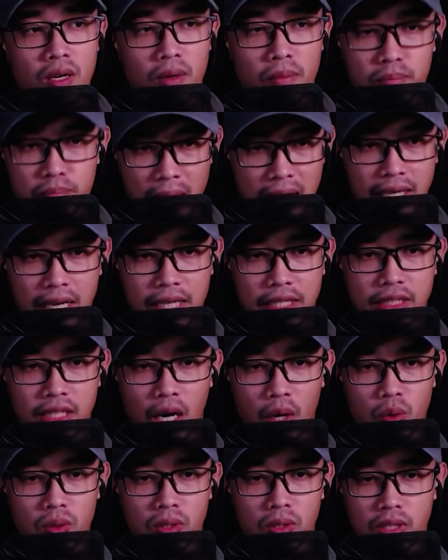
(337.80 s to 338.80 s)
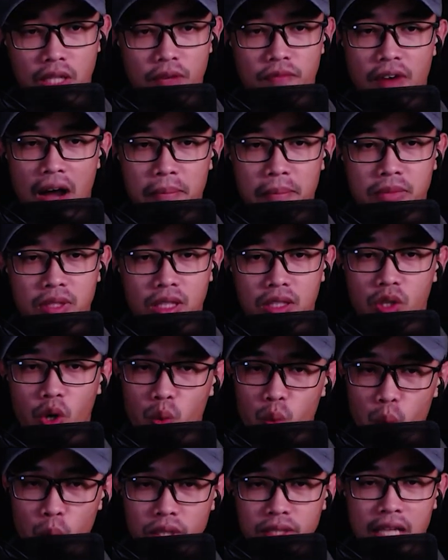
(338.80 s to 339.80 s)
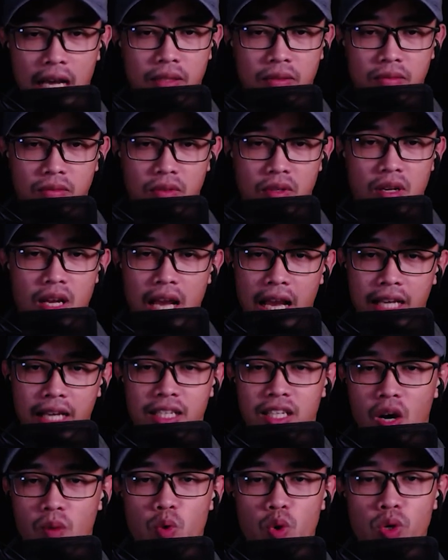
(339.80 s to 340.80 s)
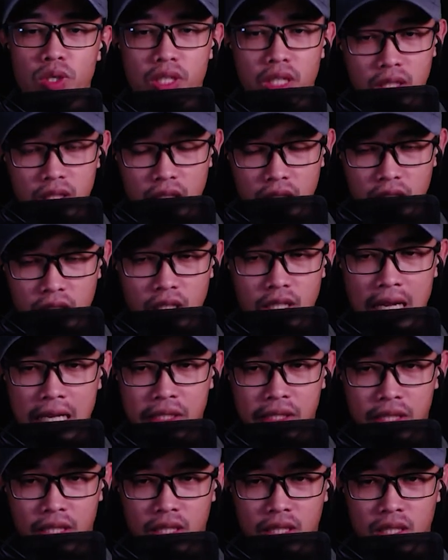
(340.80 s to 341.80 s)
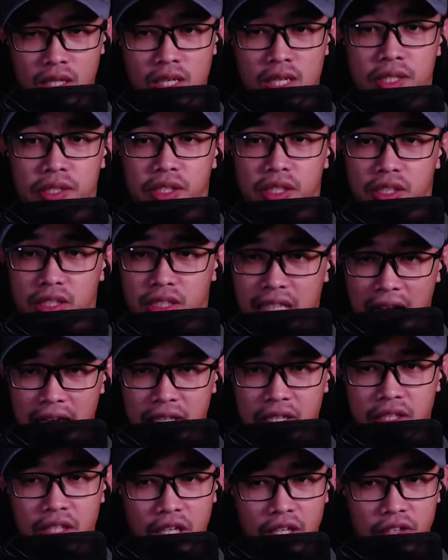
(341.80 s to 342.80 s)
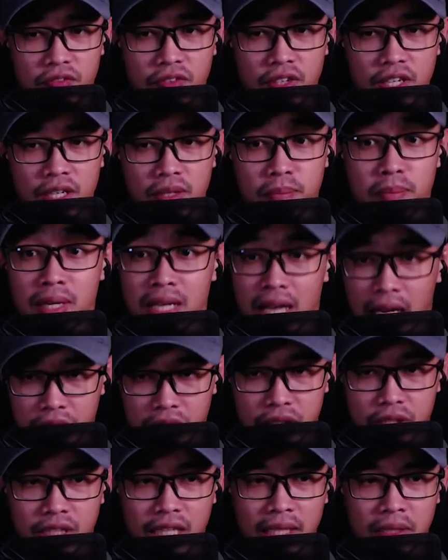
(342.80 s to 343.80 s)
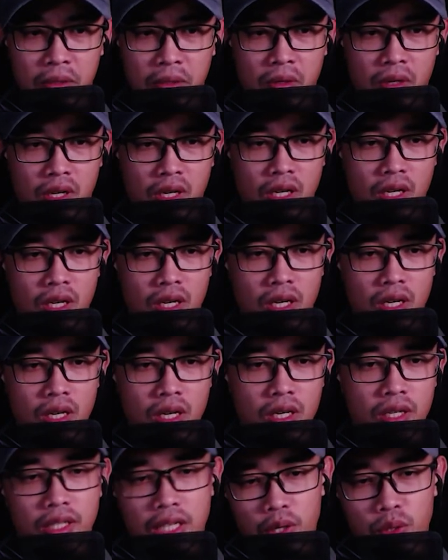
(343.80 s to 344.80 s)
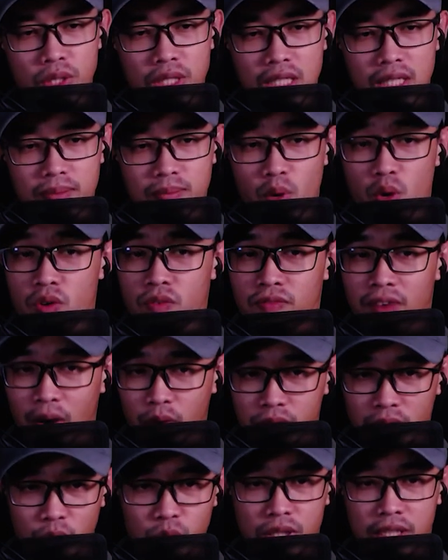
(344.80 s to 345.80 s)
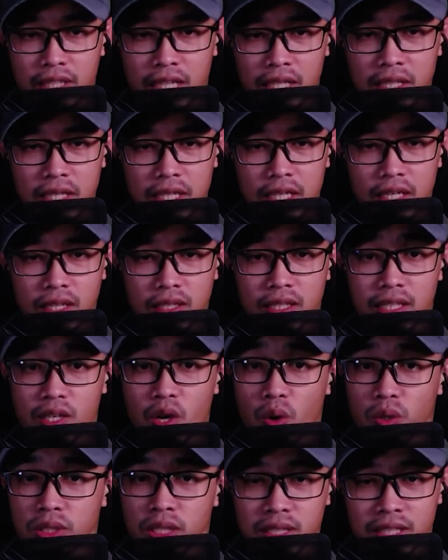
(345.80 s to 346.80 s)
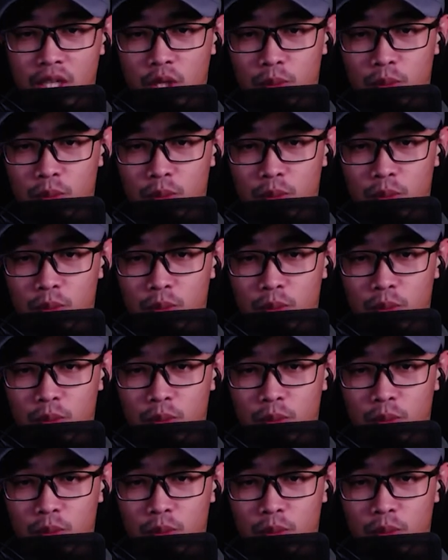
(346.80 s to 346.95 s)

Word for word: Ba ngày sau, Diệp Hàm rời khỏi Nguyên Thành, hắn không muốn chờ đợi ở đây nữa, rời xa nơi thị phi mới là thưởng sách. Nếu như muốn vào giao trì thánh địa thì còn rất nhiều